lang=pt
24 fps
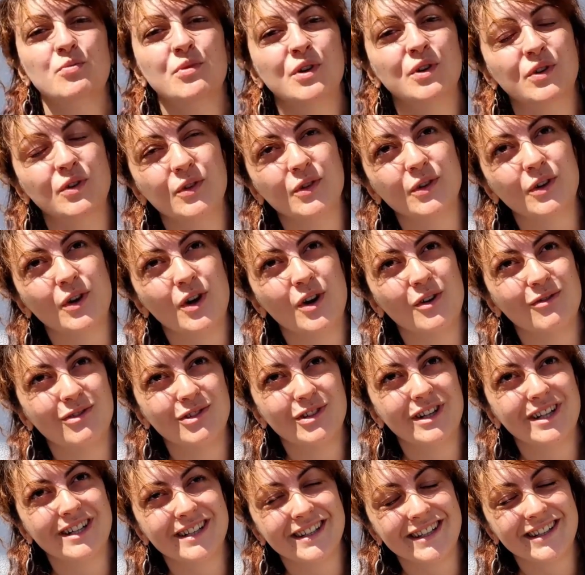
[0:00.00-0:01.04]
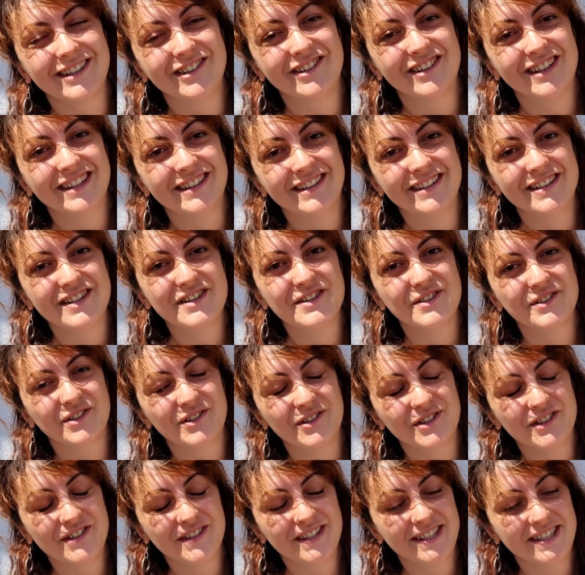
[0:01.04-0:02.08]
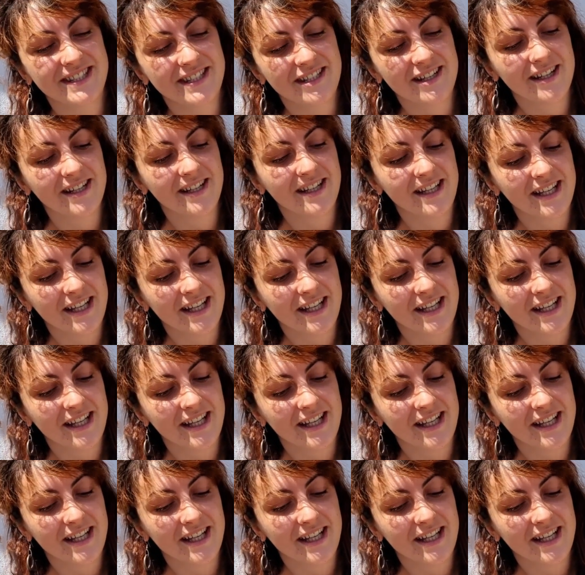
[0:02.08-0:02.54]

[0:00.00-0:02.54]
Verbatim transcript: mundo novo, é? que eu antes não conhecia.